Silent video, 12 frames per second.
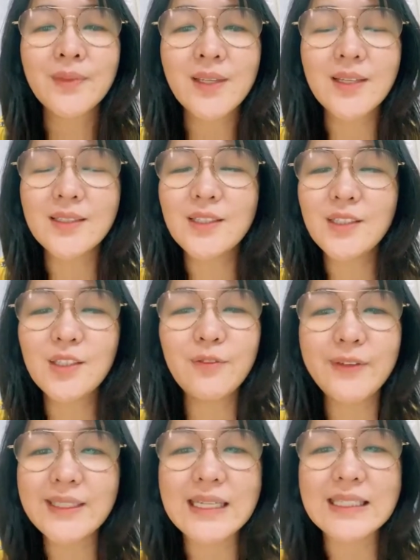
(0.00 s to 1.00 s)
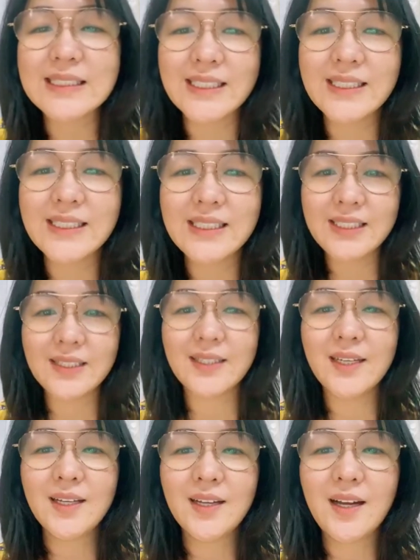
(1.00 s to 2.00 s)
可是是非常奇迹的
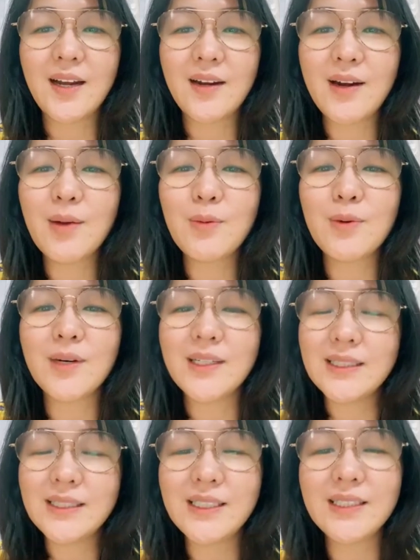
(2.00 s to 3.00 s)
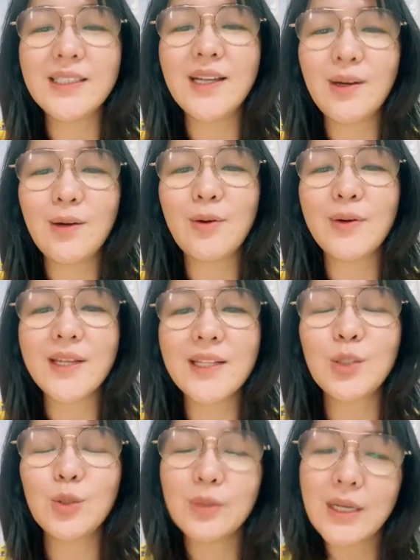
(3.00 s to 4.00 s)
啊，让我很轻易、很容易的
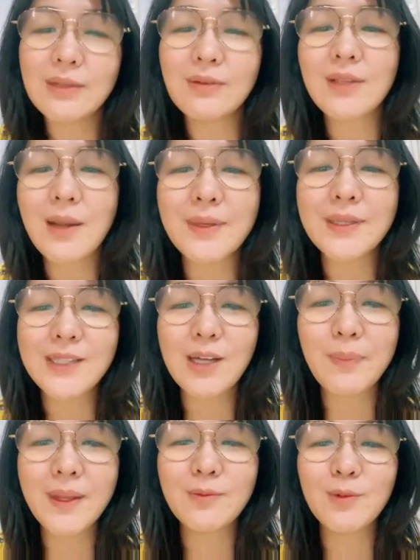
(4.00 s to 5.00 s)
就拿到他们的照片。